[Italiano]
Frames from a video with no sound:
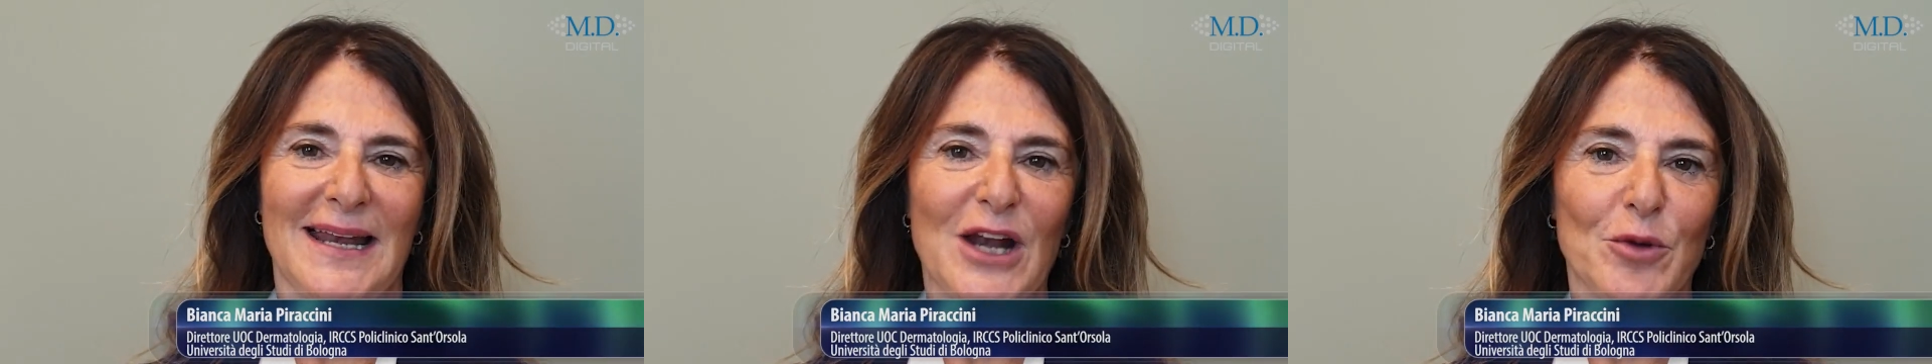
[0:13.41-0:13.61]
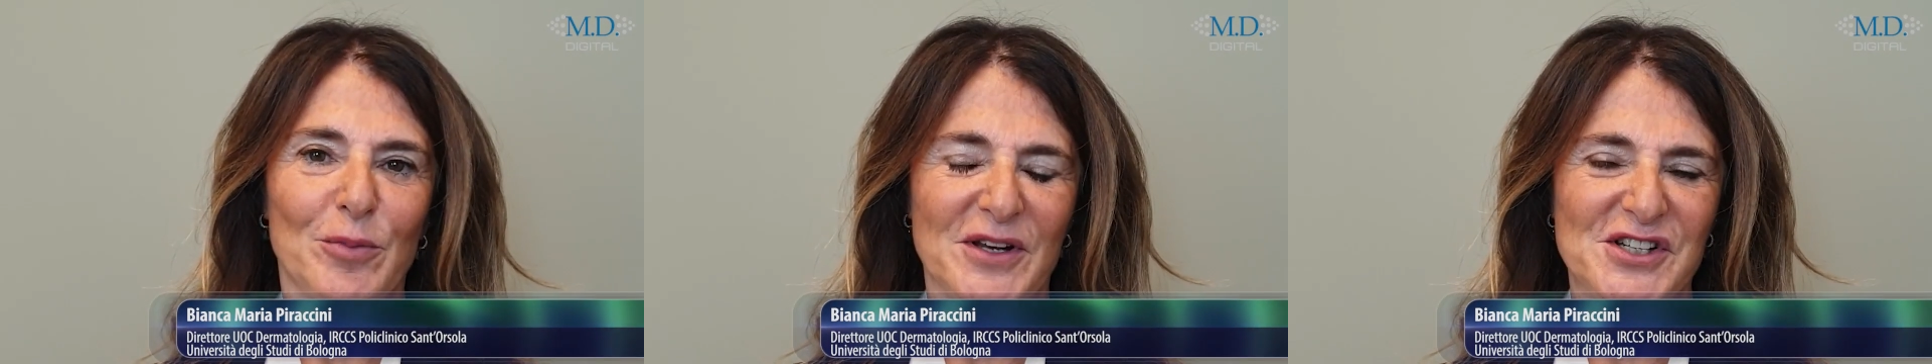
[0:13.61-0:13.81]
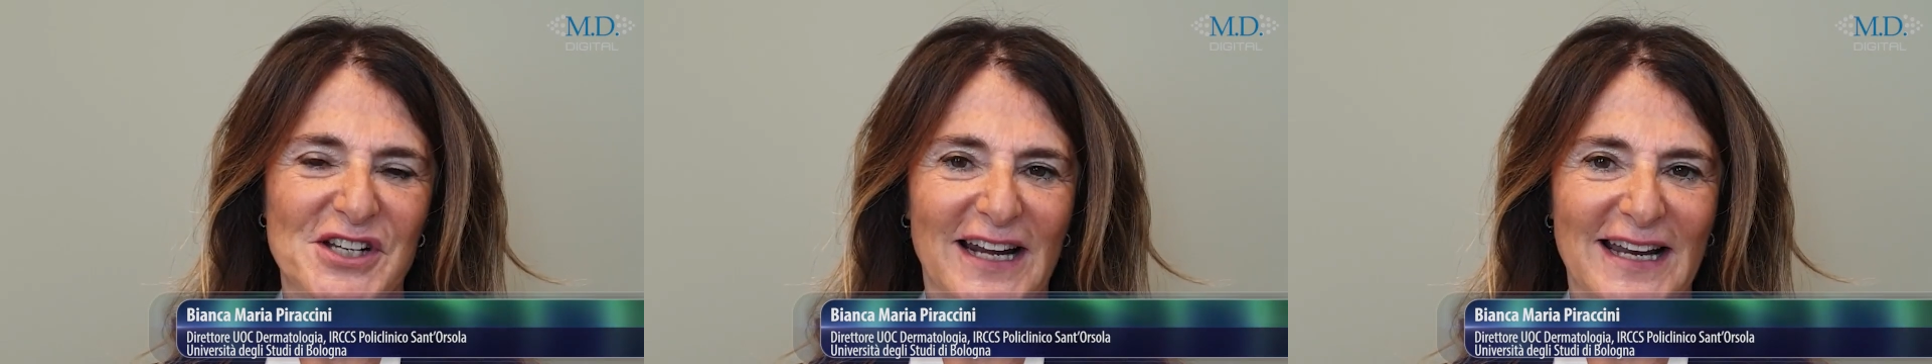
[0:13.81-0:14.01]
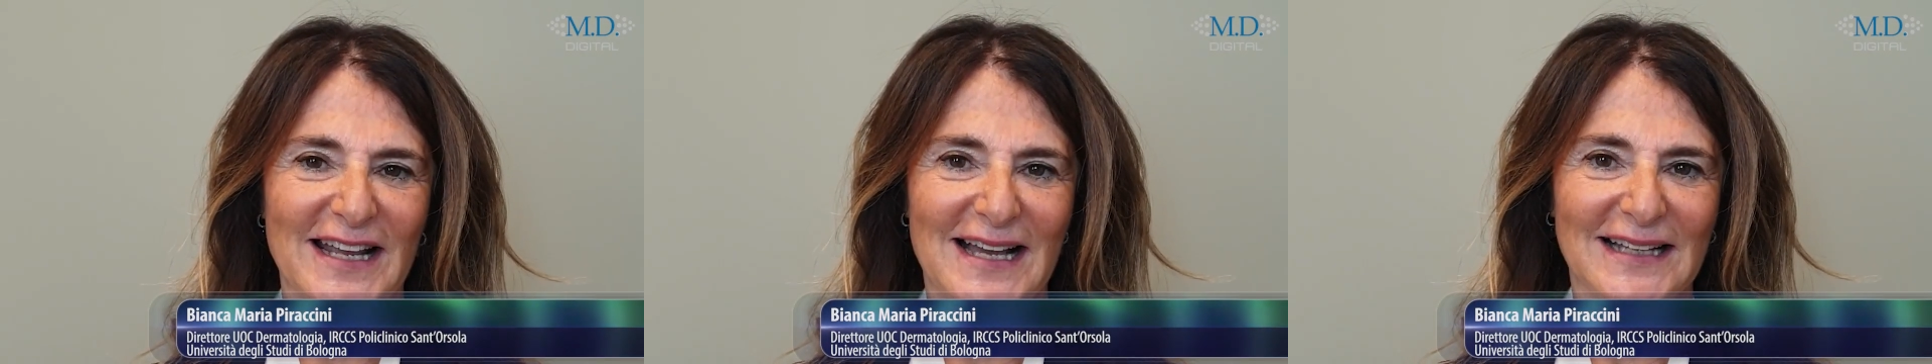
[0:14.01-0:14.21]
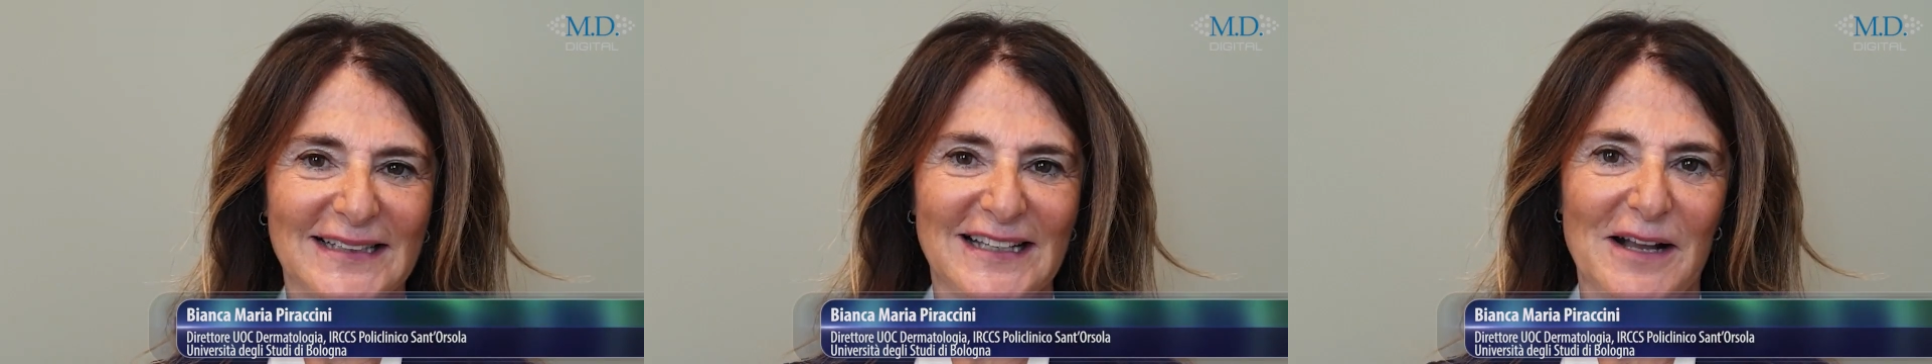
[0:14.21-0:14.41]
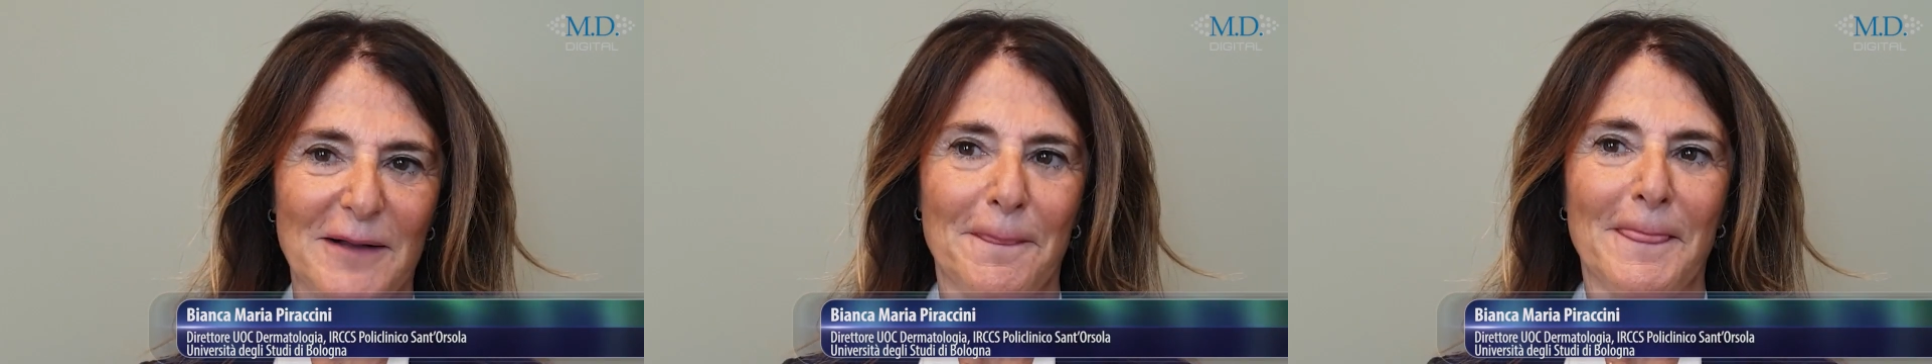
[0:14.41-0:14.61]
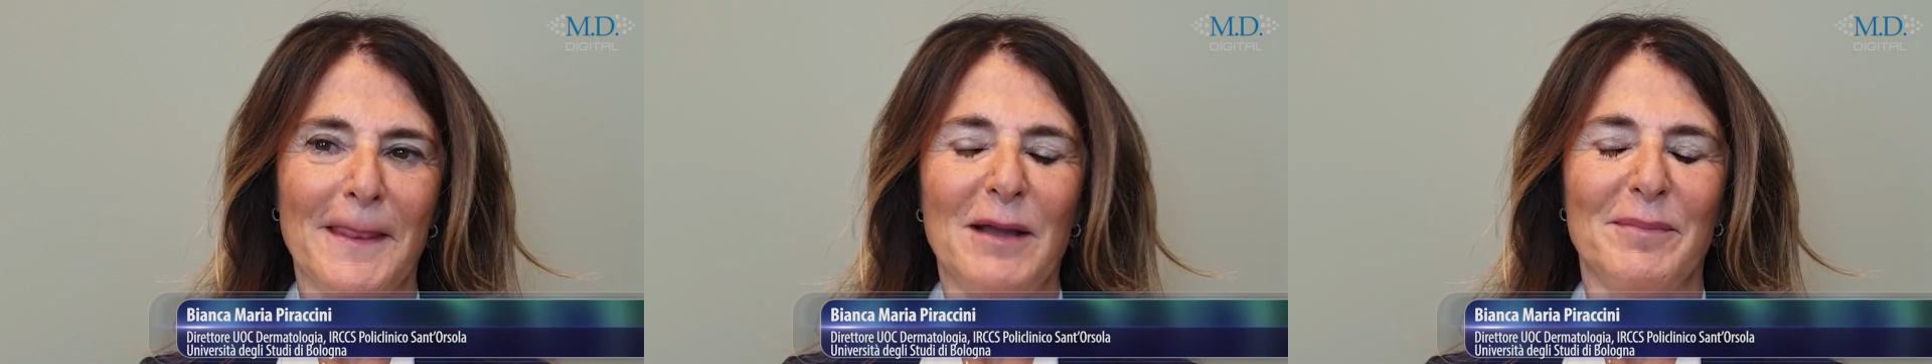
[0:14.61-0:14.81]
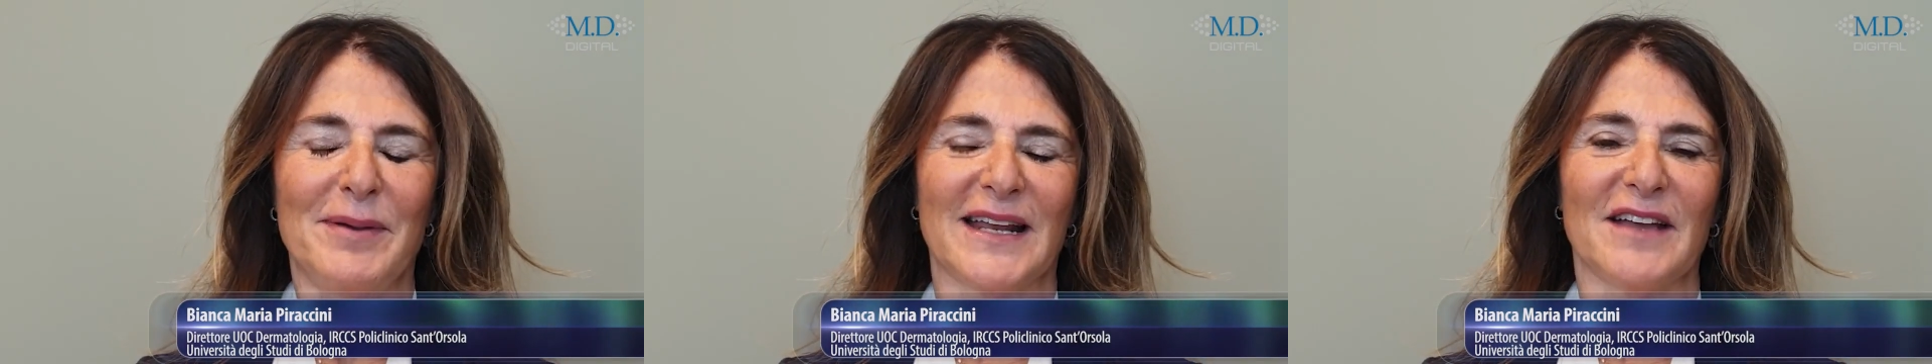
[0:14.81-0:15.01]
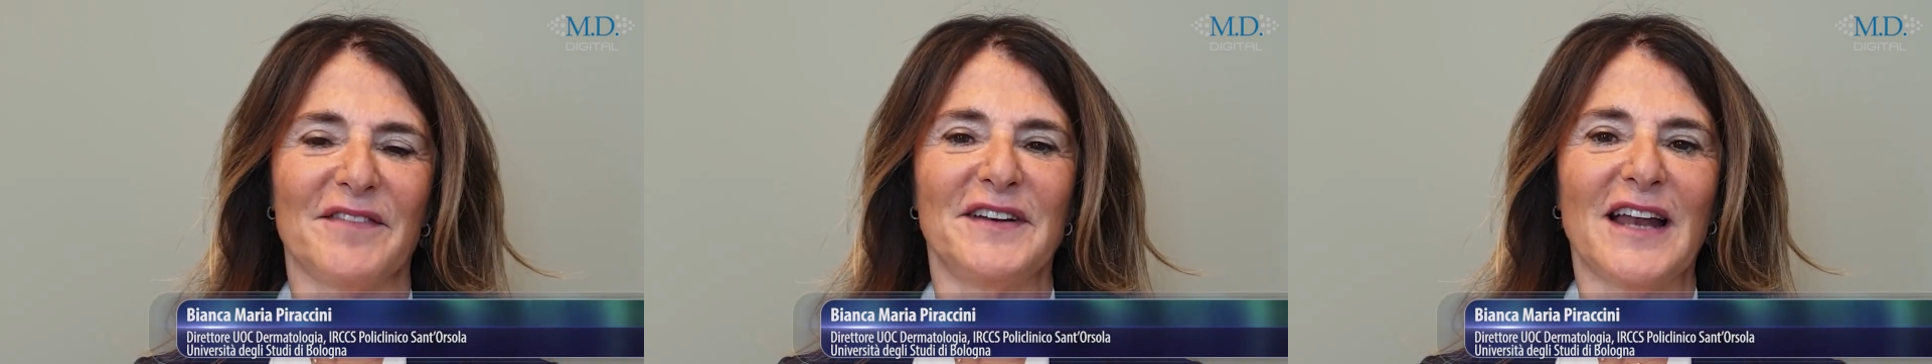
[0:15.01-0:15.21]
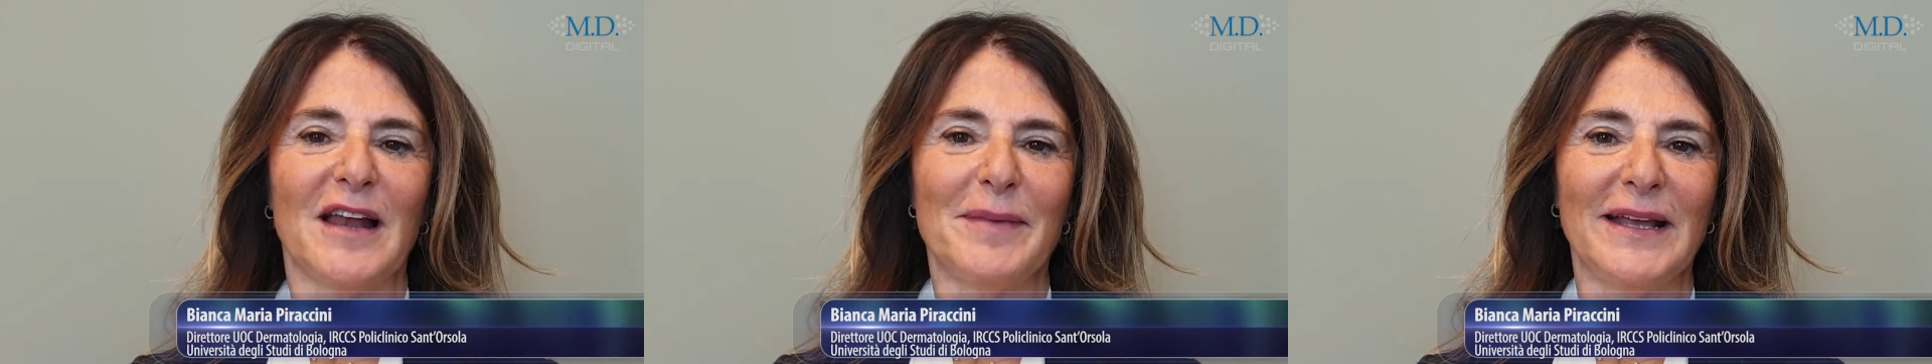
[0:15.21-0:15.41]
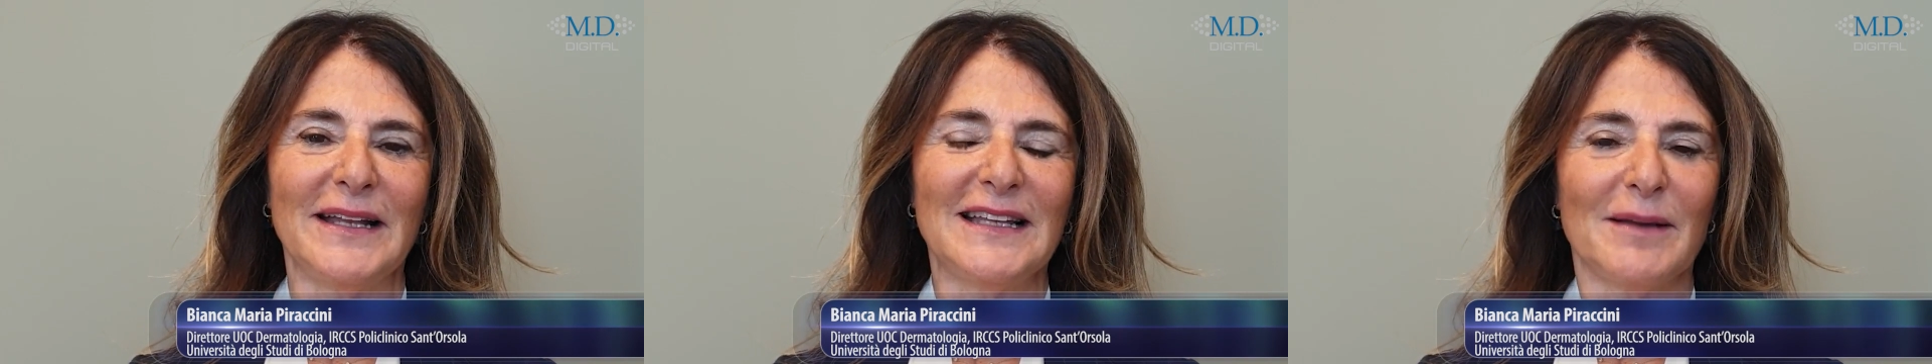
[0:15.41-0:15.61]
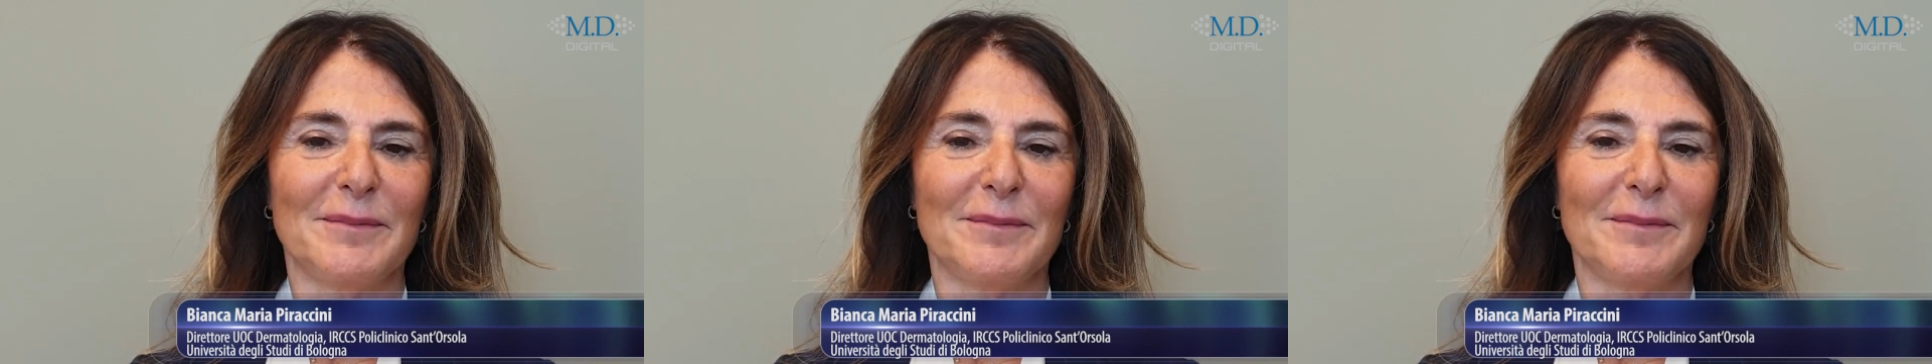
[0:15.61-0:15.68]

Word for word: l'alopecia areata perché finalmente